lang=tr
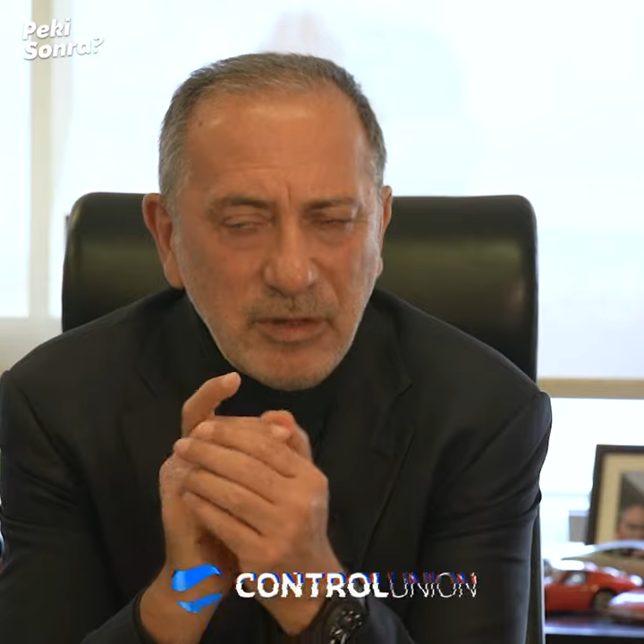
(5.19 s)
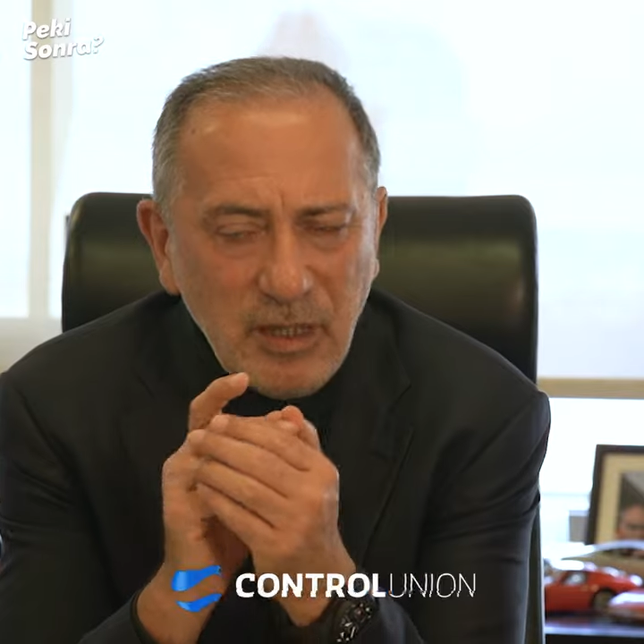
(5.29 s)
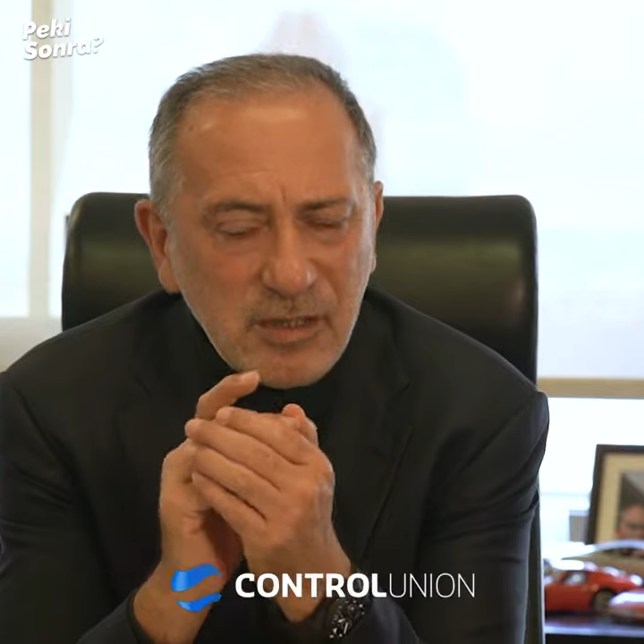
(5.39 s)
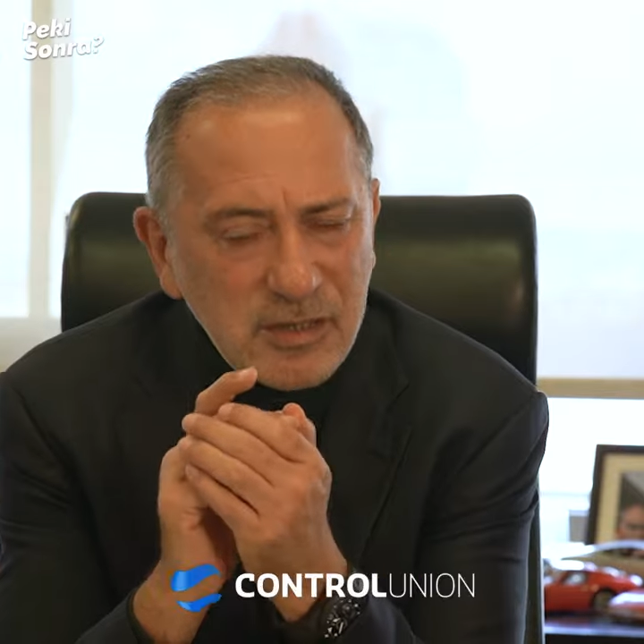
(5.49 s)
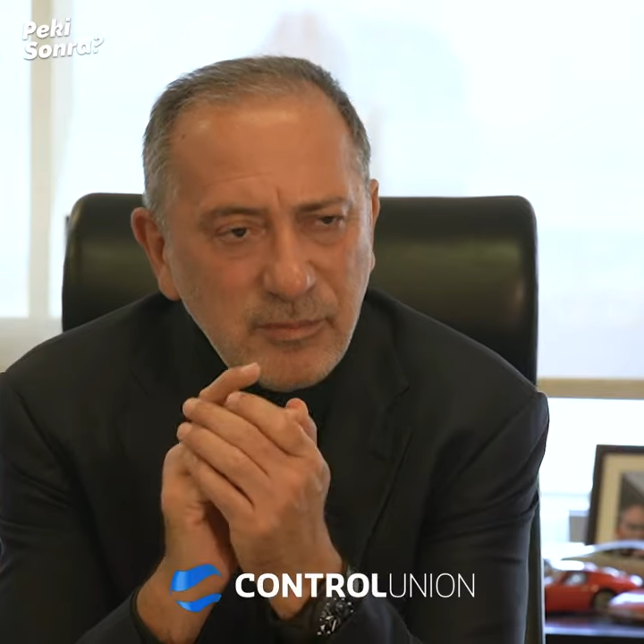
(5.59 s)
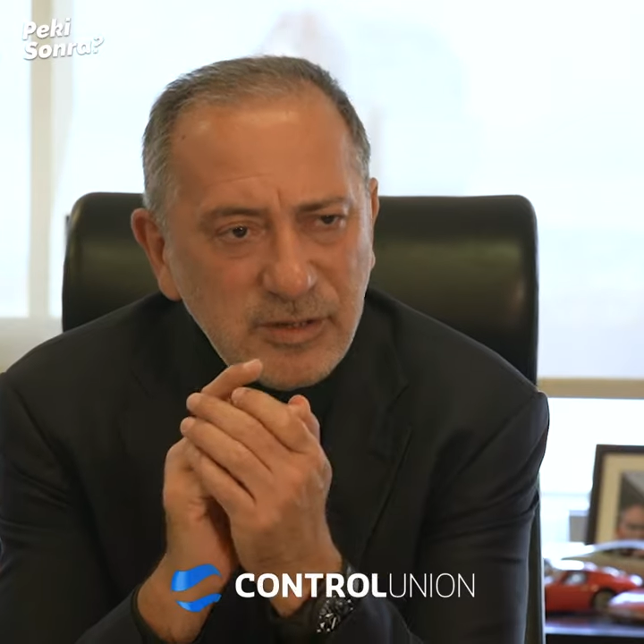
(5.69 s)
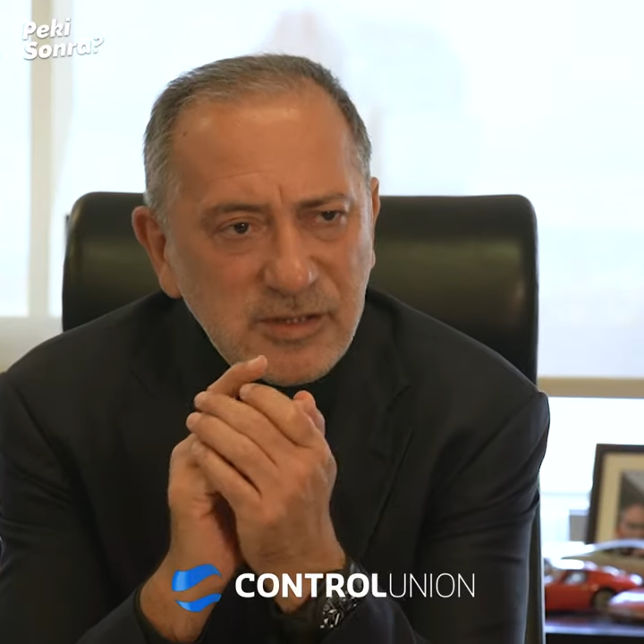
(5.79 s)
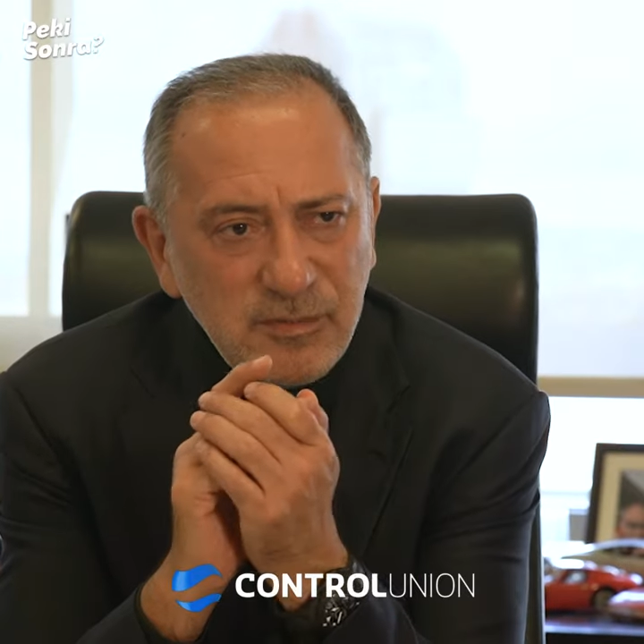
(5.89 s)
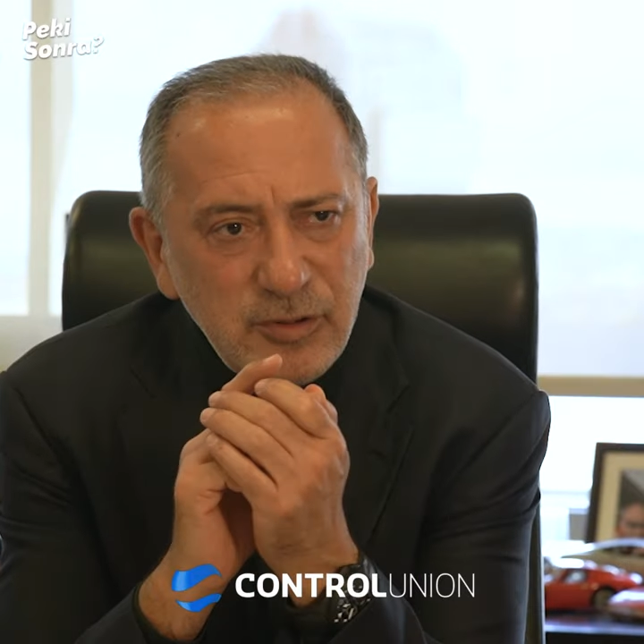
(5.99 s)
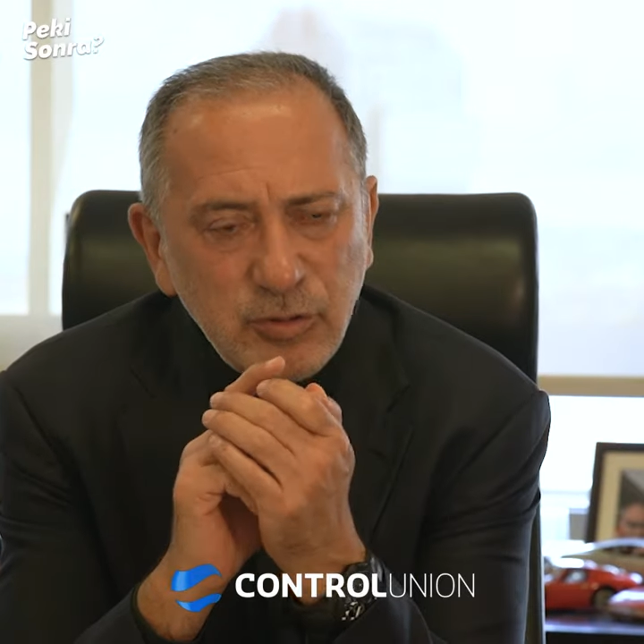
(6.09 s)
Galatasaray
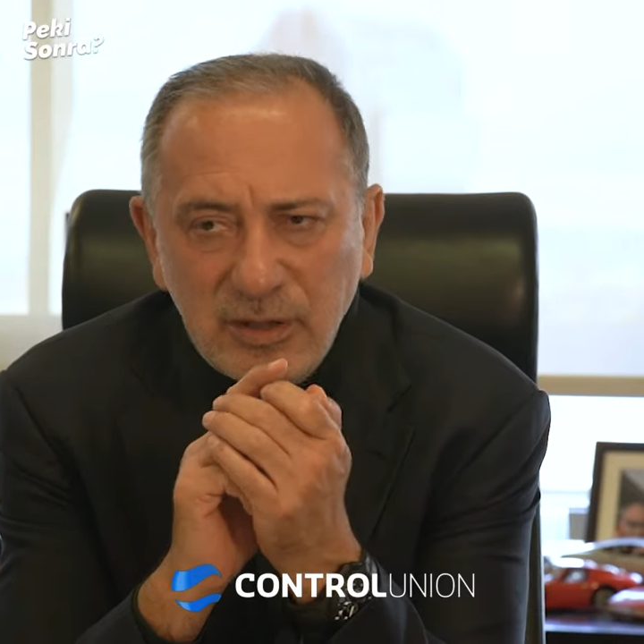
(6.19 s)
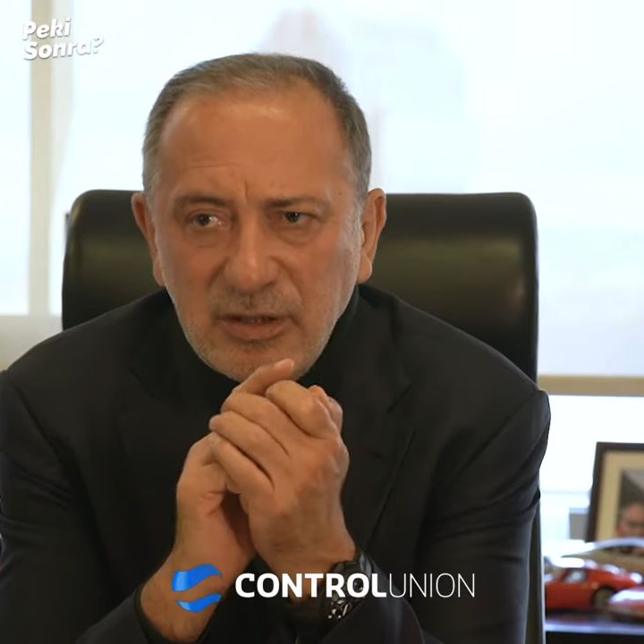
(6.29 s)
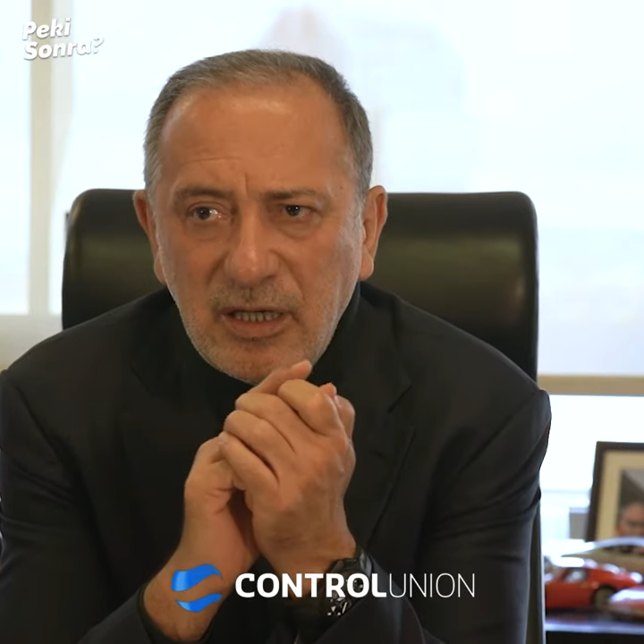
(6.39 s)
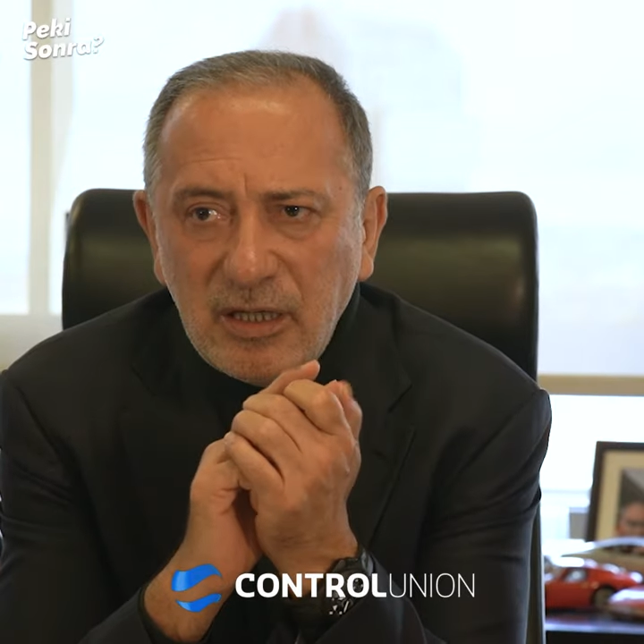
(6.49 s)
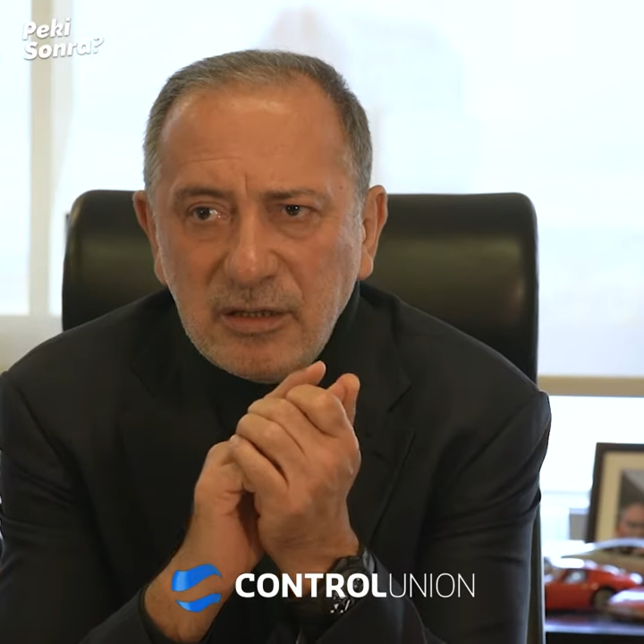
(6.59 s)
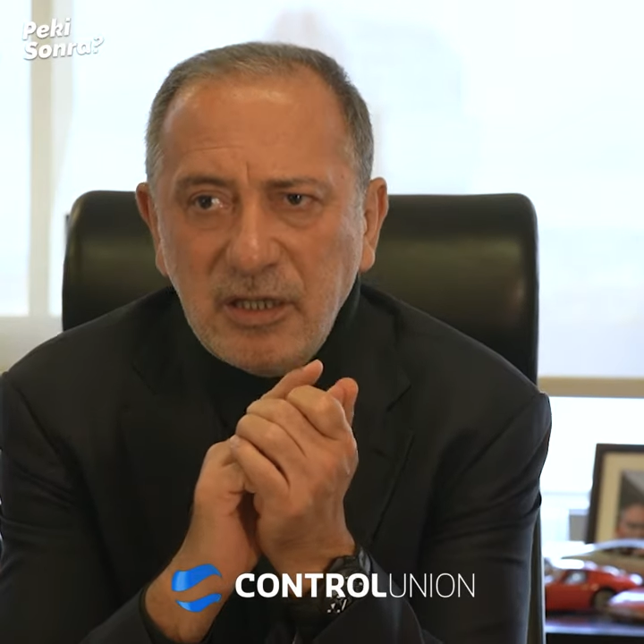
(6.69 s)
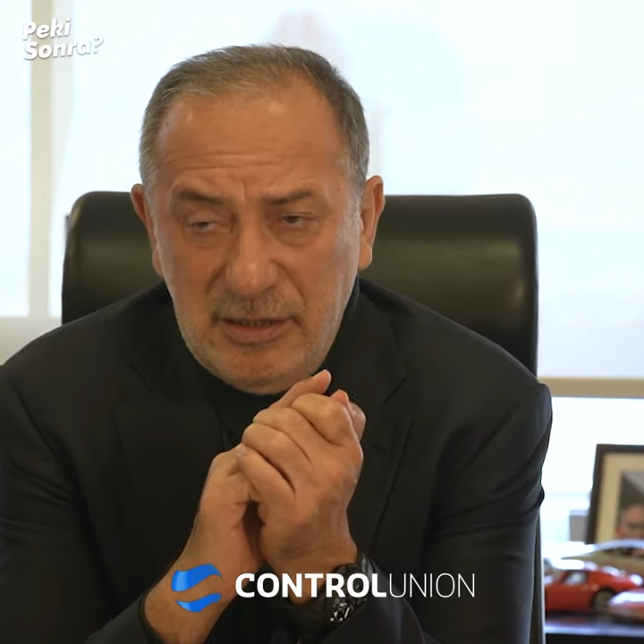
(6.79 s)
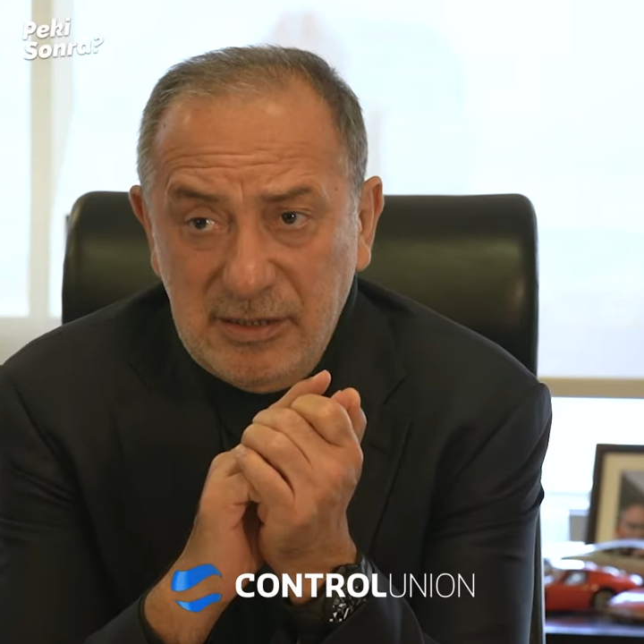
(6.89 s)
Lisesi bir numaradır evet.